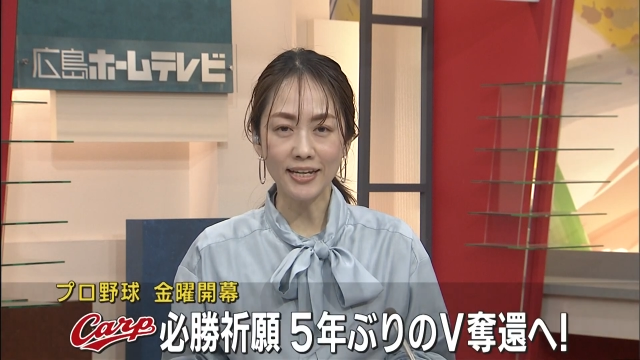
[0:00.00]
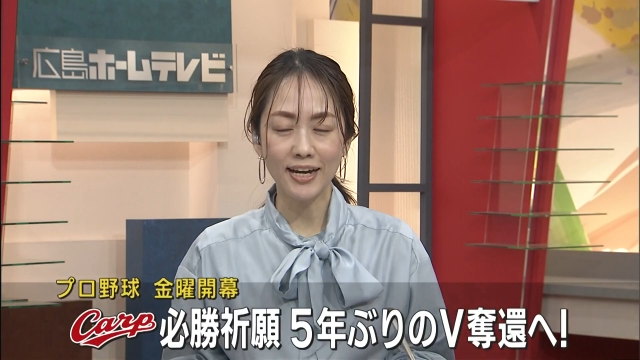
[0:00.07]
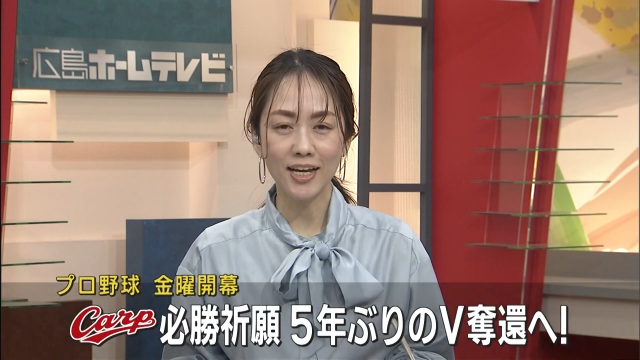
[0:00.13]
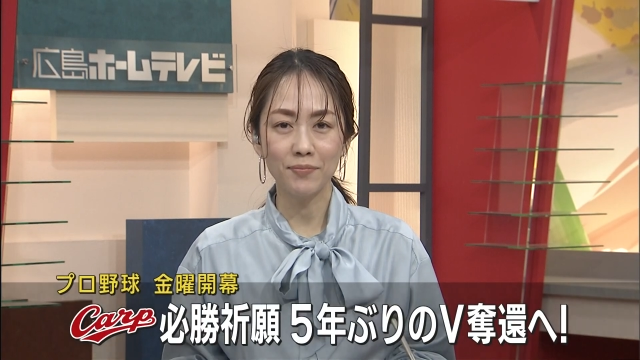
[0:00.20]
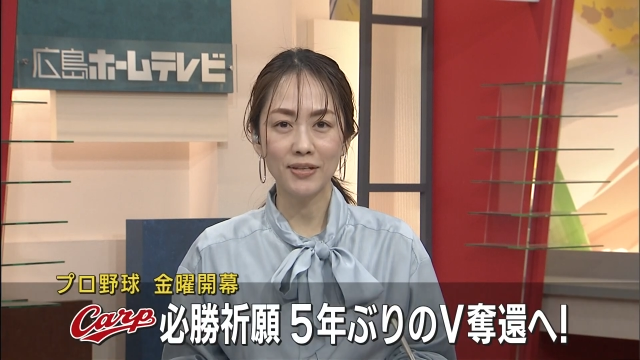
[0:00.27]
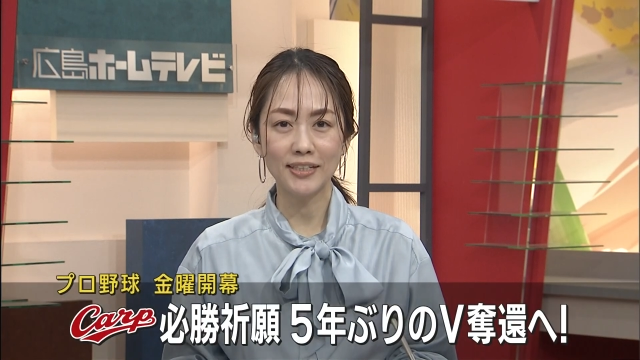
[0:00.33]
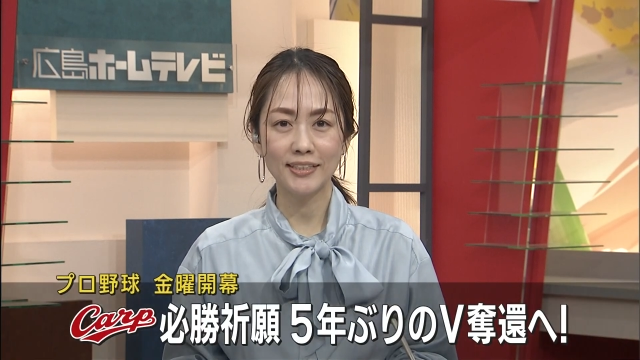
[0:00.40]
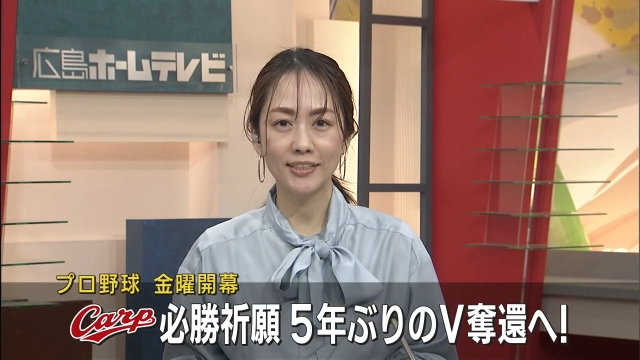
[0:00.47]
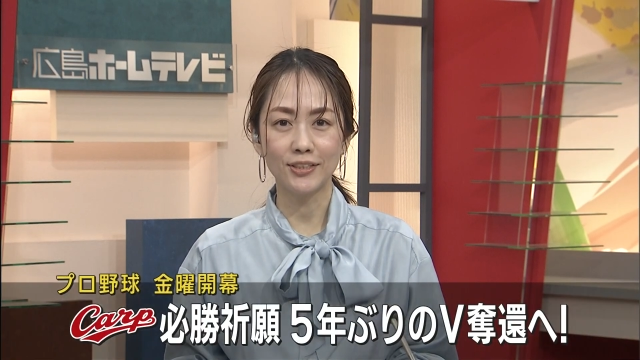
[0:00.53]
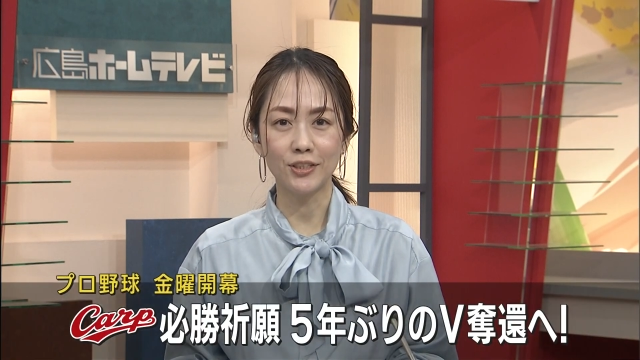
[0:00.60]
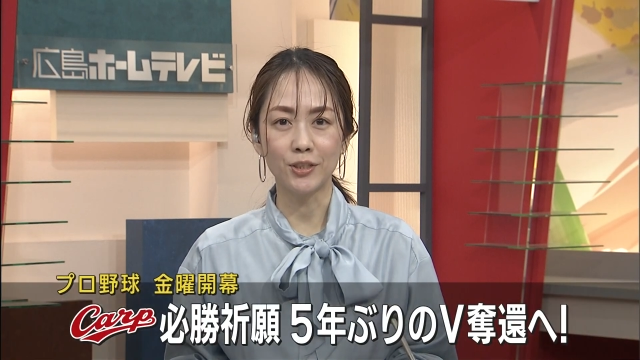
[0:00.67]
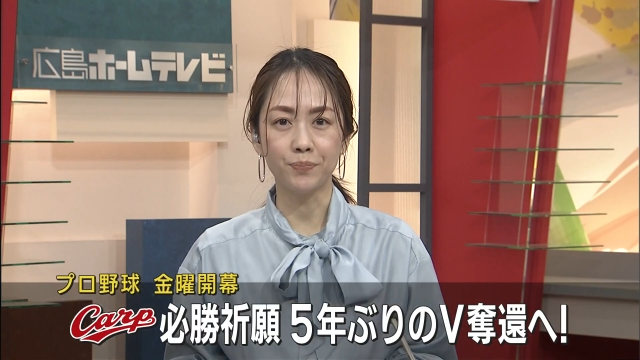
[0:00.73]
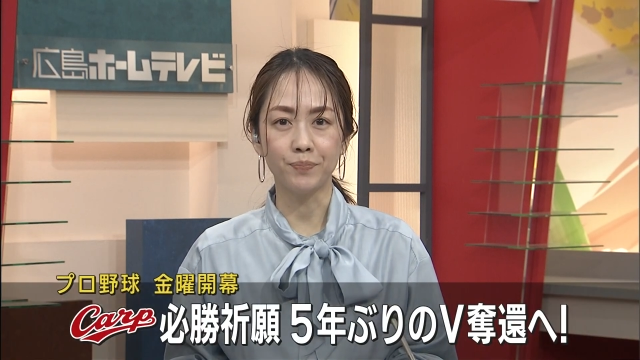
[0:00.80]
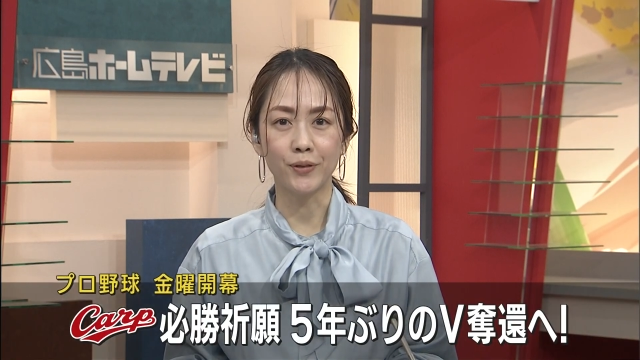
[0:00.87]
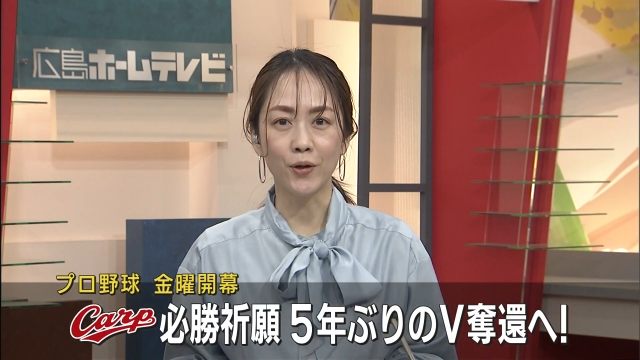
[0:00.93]
開幕す
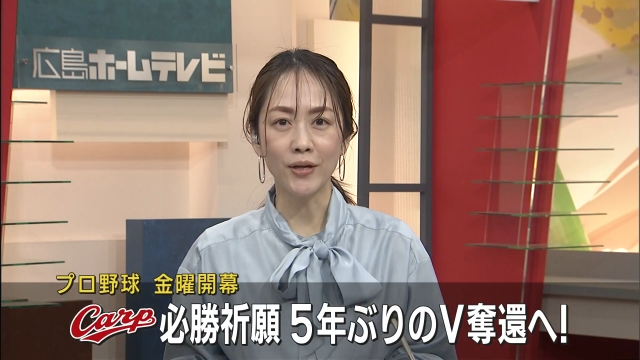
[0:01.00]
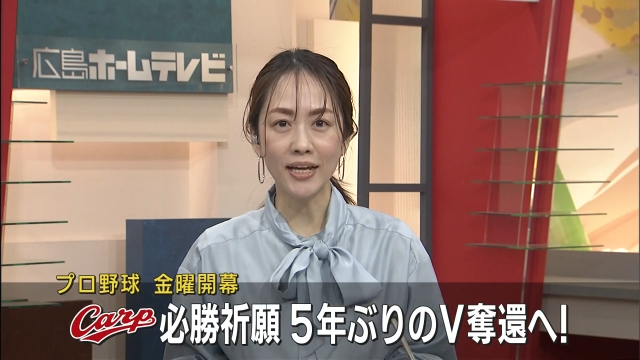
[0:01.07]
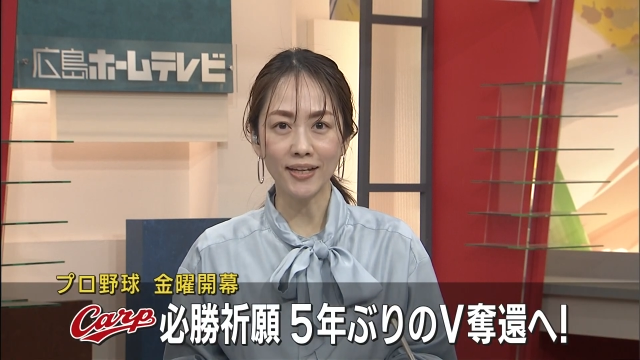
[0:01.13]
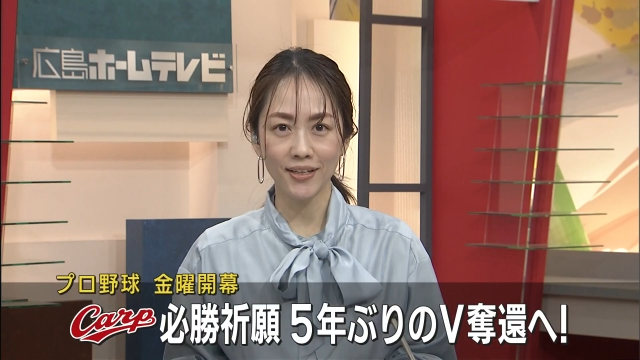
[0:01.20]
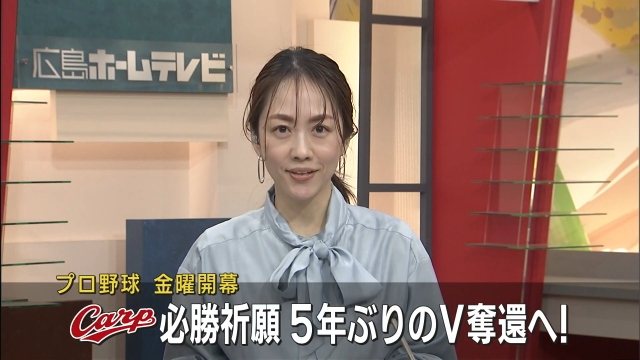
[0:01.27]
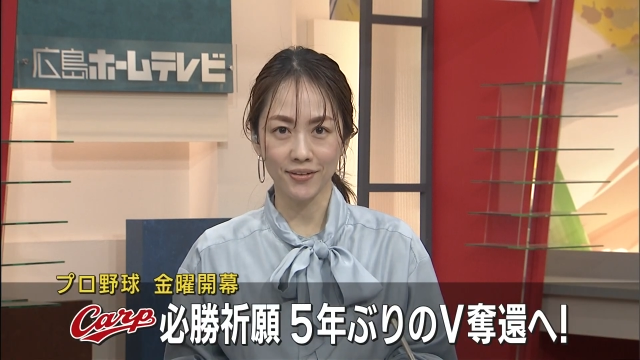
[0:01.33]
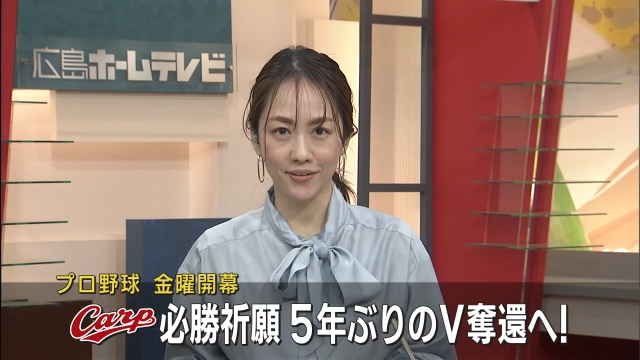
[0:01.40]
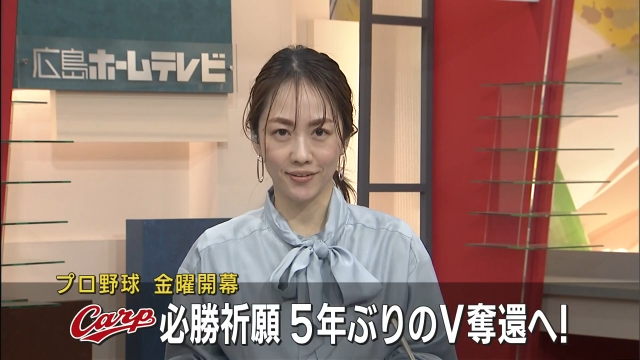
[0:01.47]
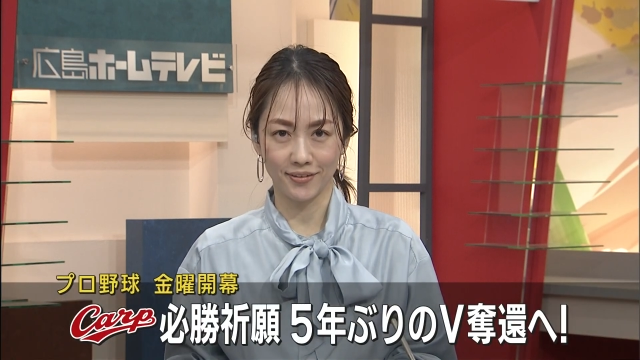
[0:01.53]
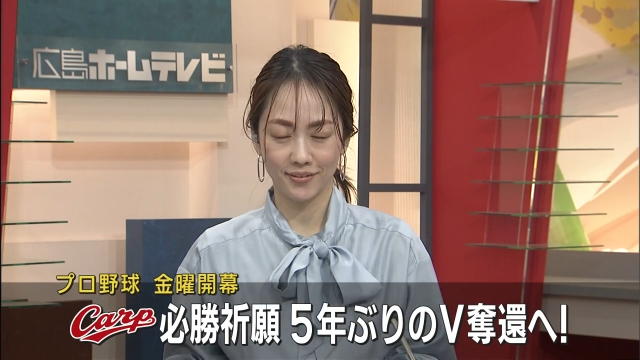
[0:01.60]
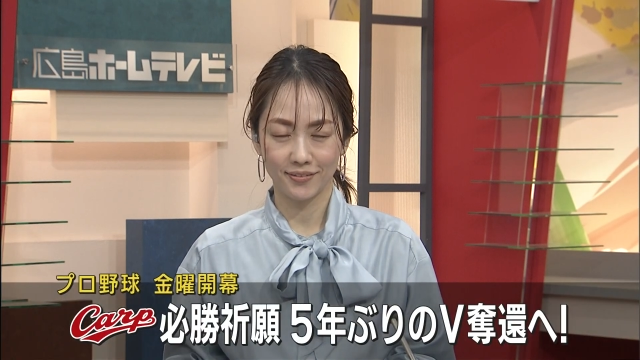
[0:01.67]
るプロ野球。